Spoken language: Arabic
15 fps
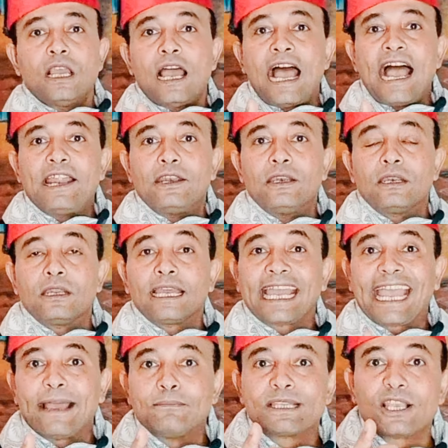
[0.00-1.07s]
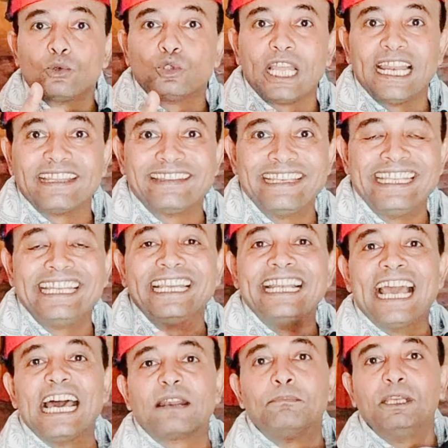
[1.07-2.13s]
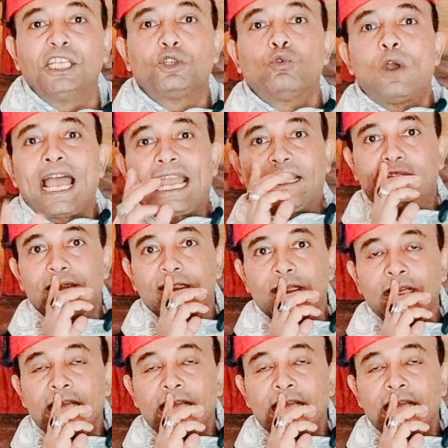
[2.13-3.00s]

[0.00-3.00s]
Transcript: عن 35 الى 40 واحد